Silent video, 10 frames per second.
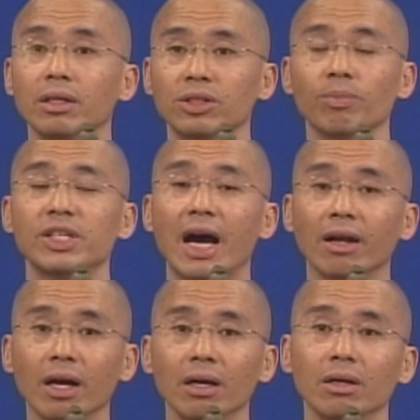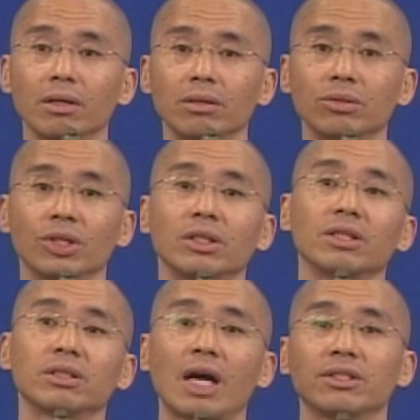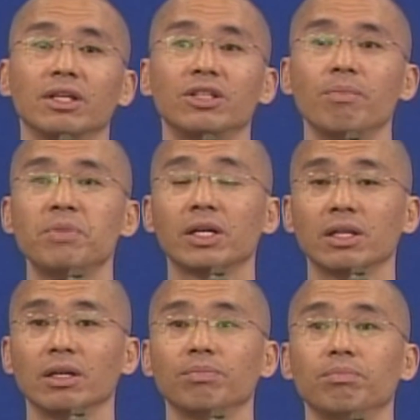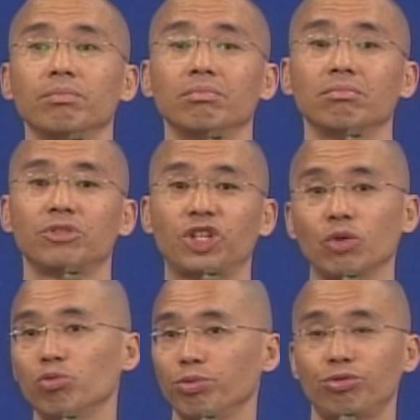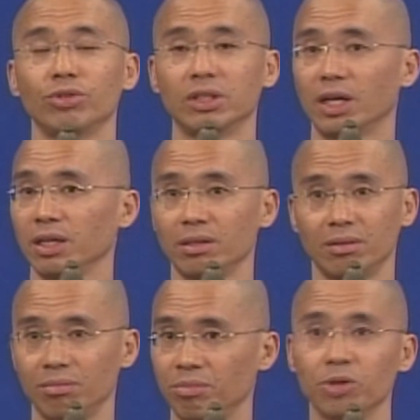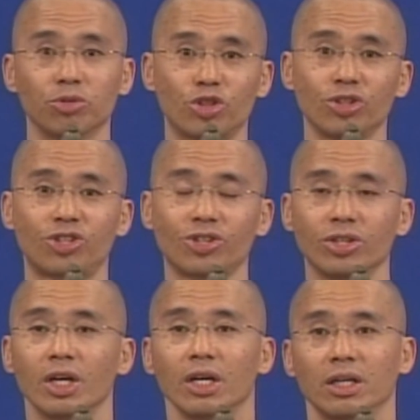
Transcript: 怎么讲呢？为那当时的人民可能桀骜不驯，很没有知识，